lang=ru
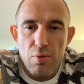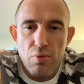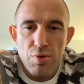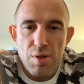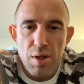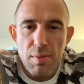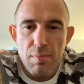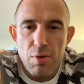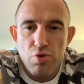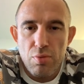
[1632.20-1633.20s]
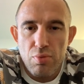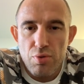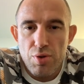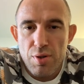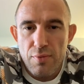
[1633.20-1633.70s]
У Куцелавы большое
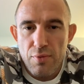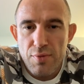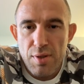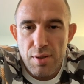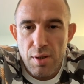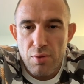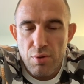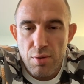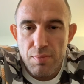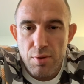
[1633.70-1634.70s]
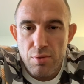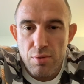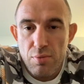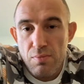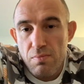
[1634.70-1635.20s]
будущее, в UFC далеко не
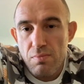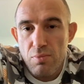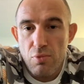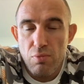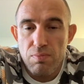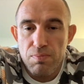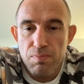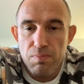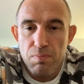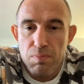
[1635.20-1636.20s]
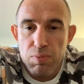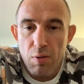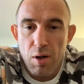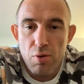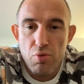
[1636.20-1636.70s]
пойдет. Ну,
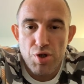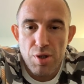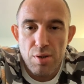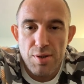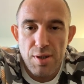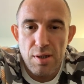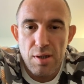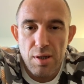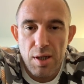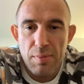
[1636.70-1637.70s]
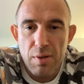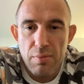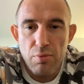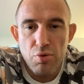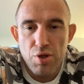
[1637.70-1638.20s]
хорошее, сильное, крепкое
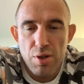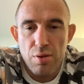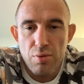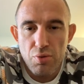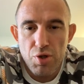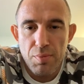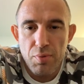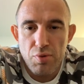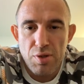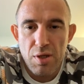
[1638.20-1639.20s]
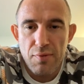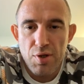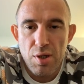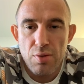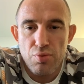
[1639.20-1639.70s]
будущее. До чемпионских
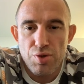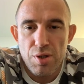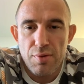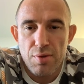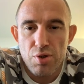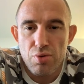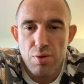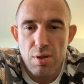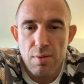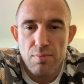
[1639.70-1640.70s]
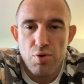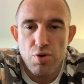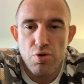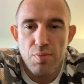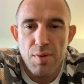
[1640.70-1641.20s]
вещей нужно, наверное, что-то там
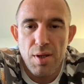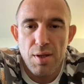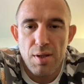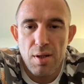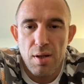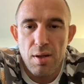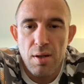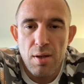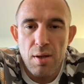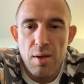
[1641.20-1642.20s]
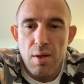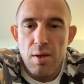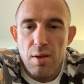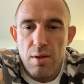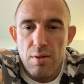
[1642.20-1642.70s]
чуть-чуть менять и так далее.
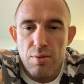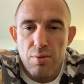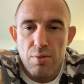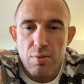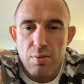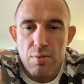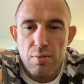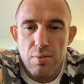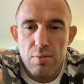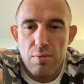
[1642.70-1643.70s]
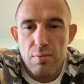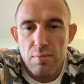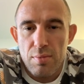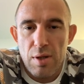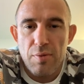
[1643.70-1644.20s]
Но а,
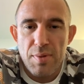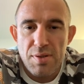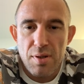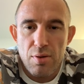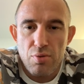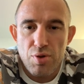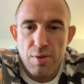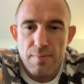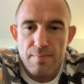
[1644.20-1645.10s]
так, в принципе, хороший.